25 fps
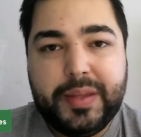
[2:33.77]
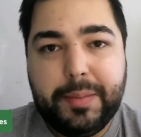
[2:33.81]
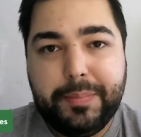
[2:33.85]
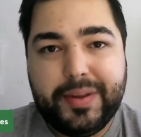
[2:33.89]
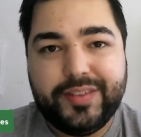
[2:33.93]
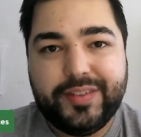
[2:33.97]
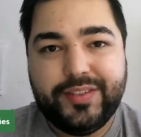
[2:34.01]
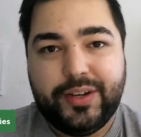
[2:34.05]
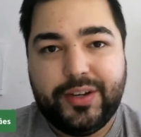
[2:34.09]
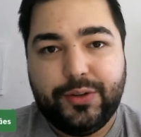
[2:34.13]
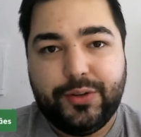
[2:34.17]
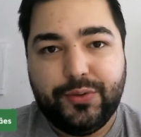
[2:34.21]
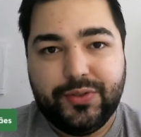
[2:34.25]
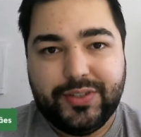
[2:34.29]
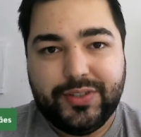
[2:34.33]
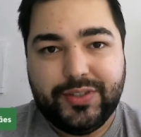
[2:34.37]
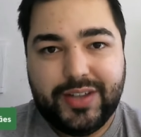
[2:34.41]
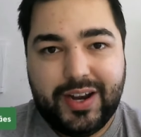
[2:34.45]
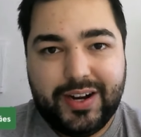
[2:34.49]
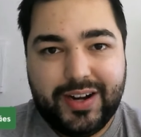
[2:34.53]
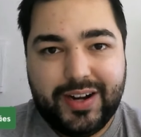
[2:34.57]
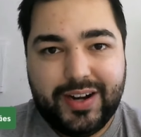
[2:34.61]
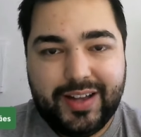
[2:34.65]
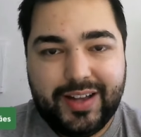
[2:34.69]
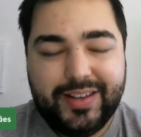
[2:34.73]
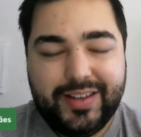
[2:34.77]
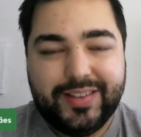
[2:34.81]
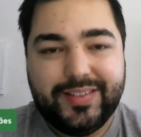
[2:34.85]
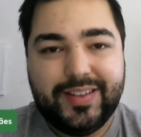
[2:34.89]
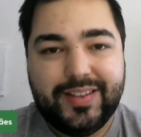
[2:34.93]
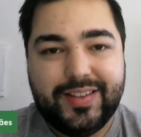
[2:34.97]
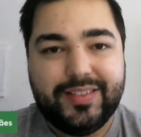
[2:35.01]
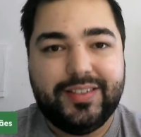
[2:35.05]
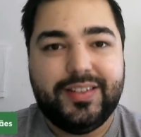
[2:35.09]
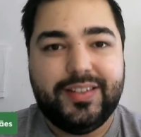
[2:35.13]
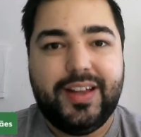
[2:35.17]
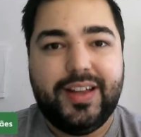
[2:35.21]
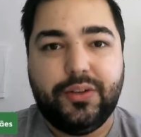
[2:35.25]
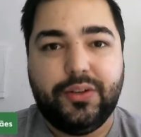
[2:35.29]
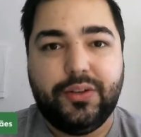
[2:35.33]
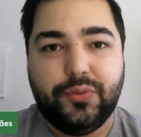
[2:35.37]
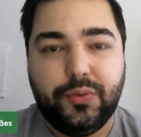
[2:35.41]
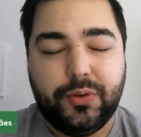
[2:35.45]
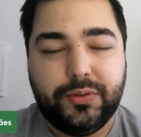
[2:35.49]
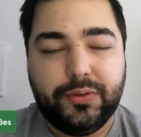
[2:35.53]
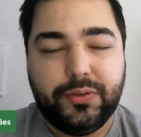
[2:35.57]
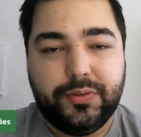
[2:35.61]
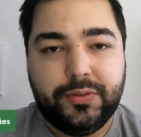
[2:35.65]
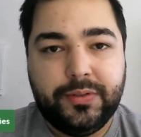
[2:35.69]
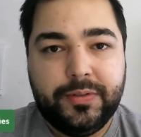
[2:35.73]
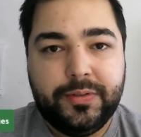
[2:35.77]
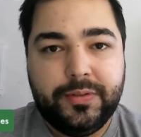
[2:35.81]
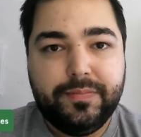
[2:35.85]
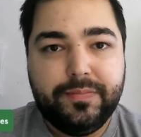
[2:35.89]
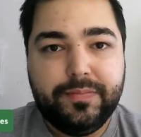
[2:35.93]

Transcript: para se ajustar à necessidade do outro.